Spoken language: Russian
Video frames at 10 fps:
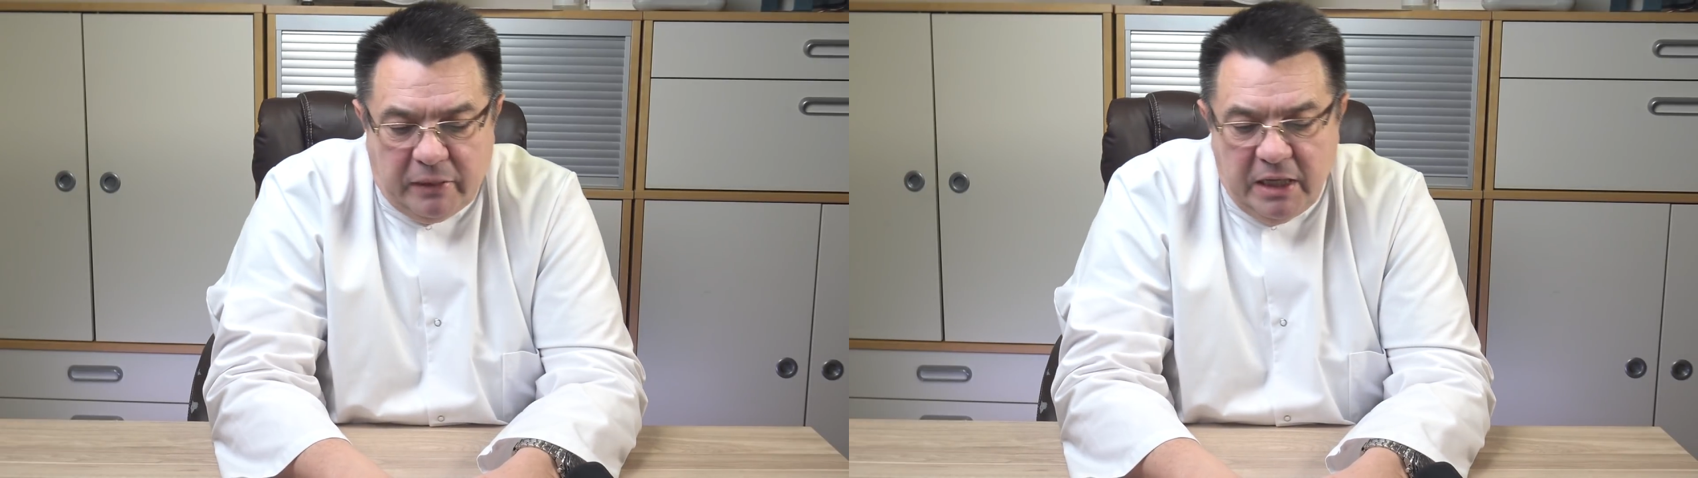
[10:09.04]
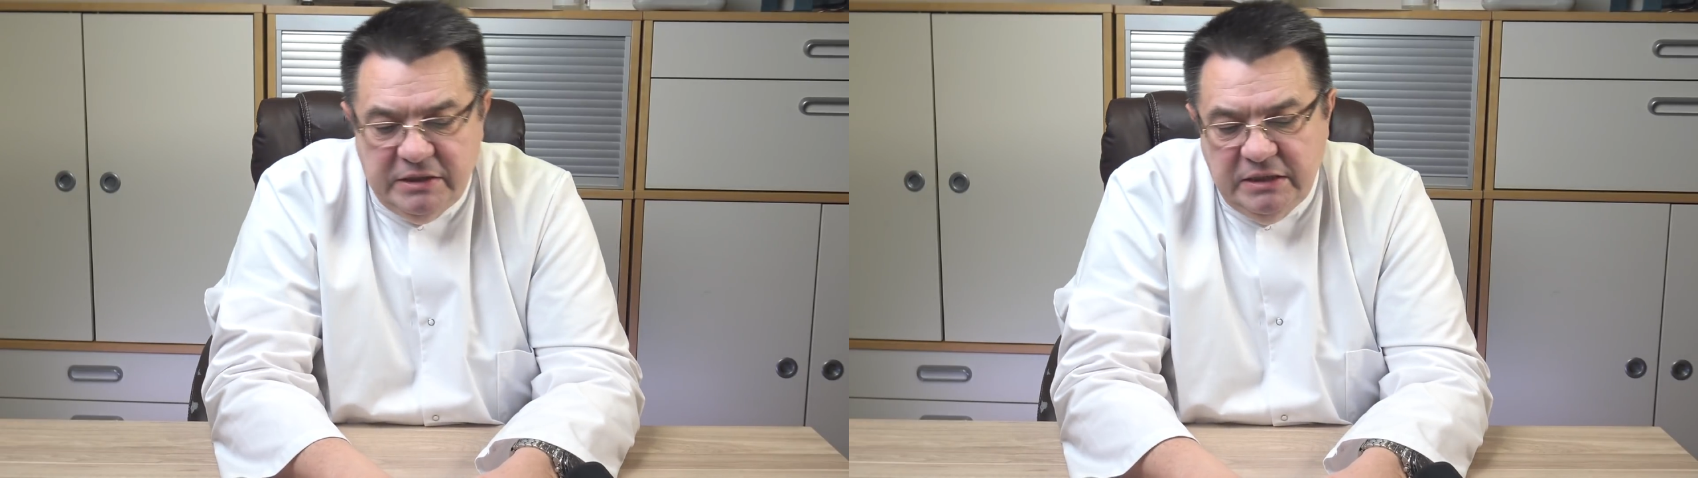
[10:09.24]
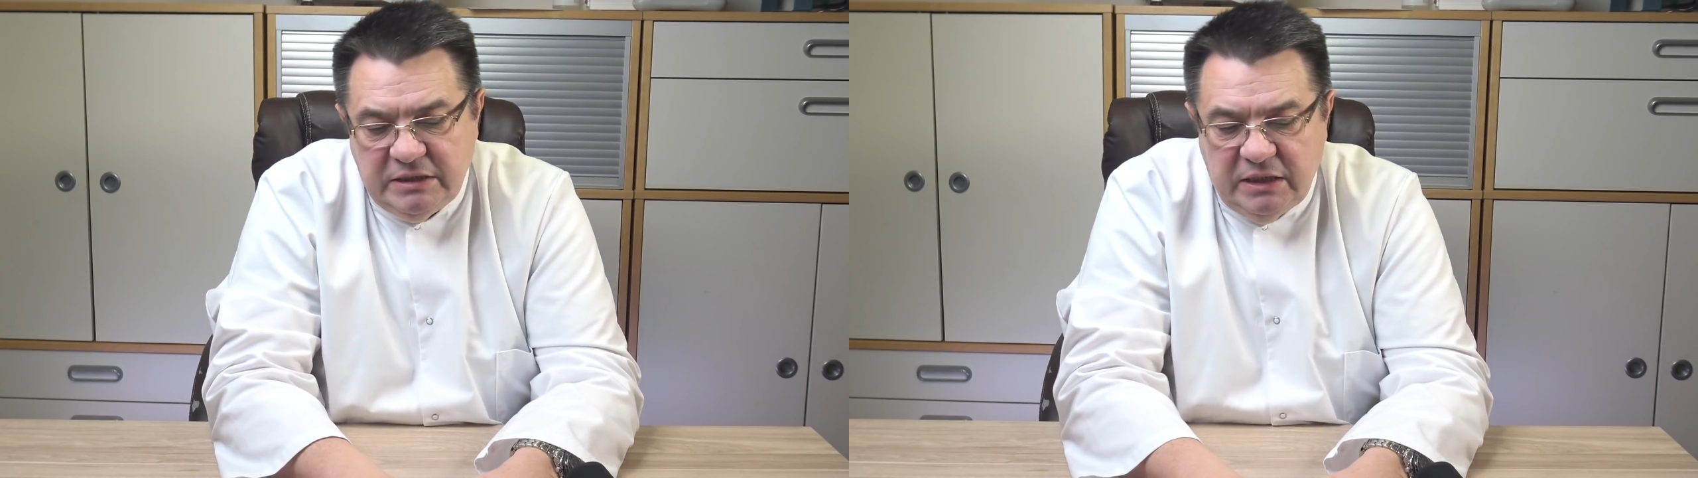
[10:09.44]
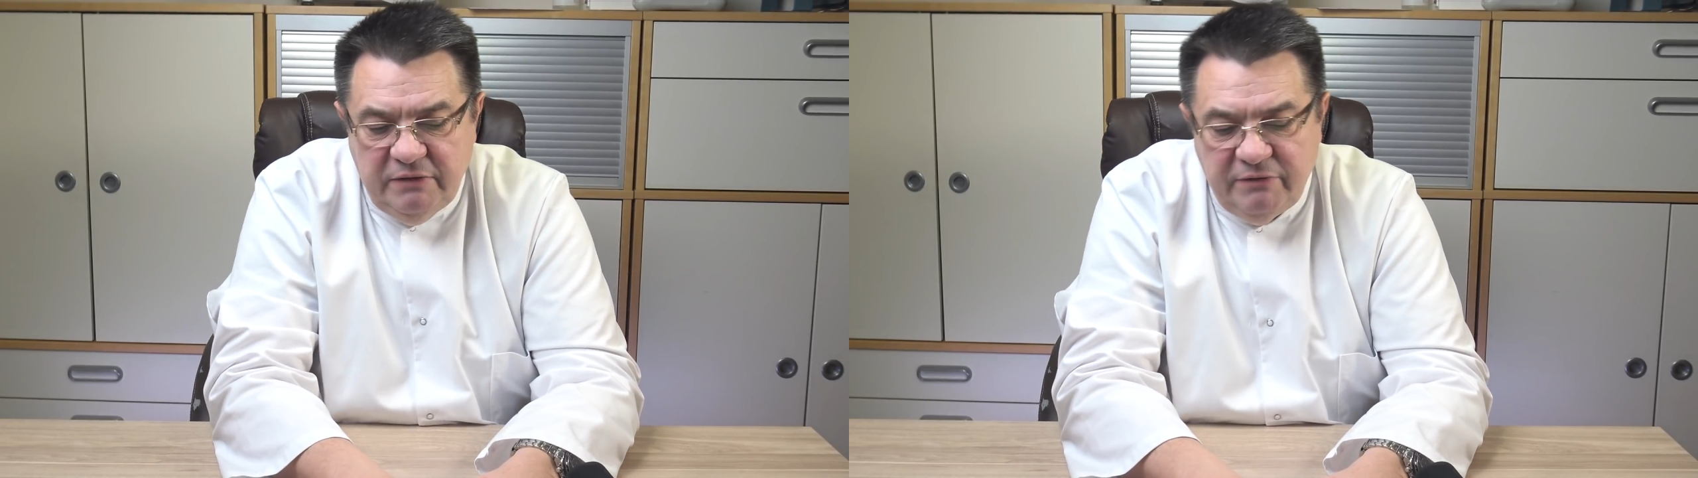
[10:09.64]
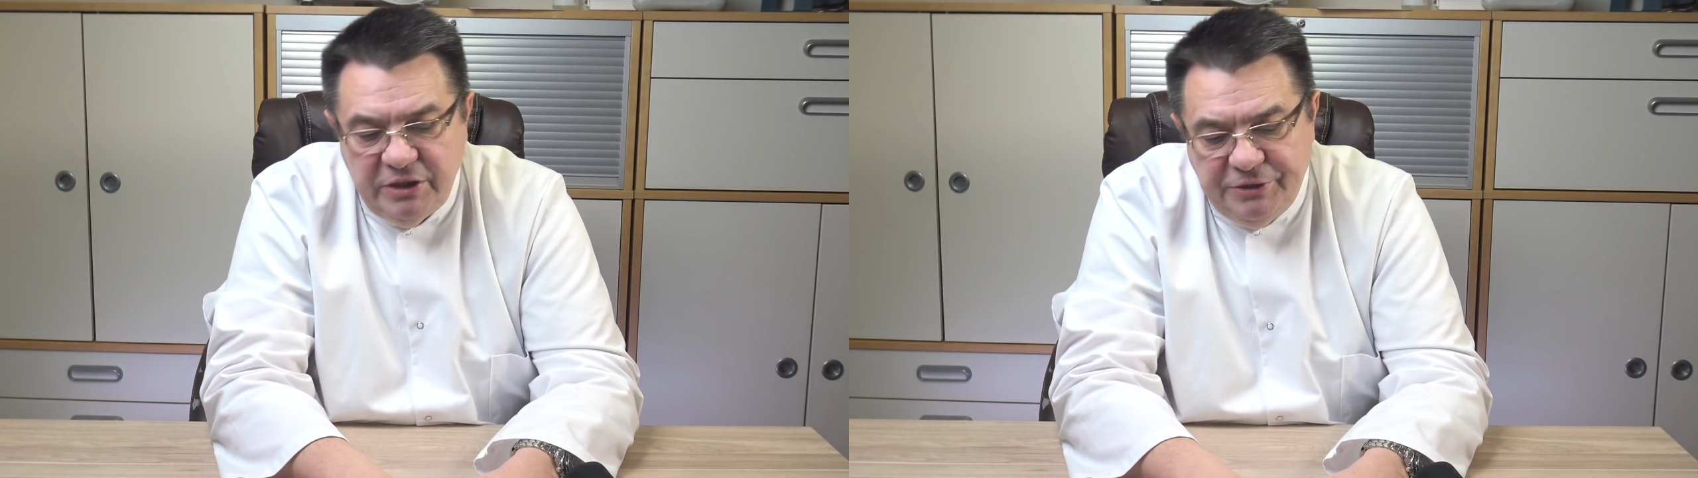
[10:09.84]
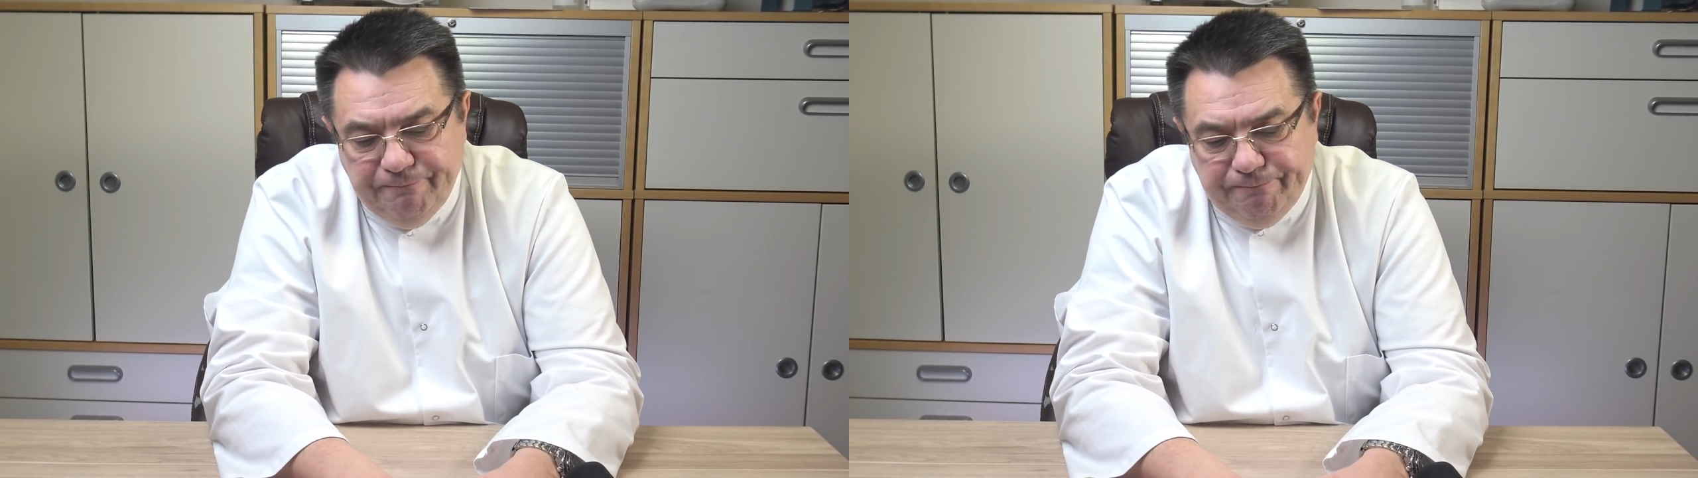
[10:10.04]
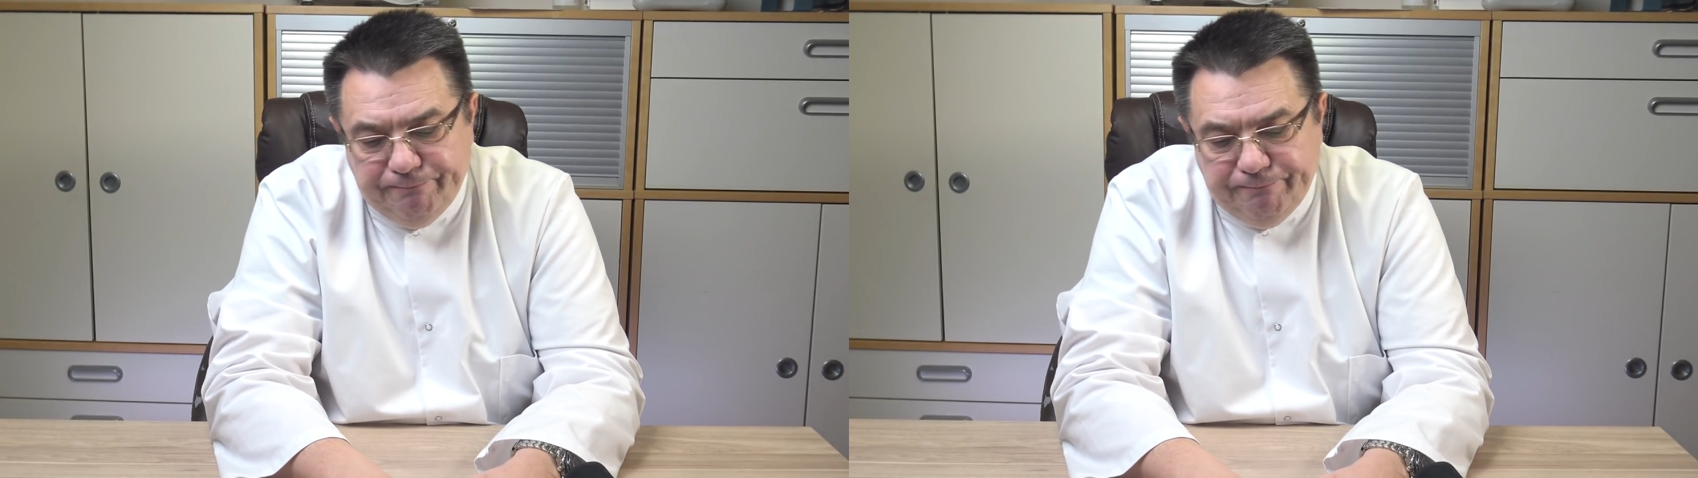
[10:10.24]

Один старый врач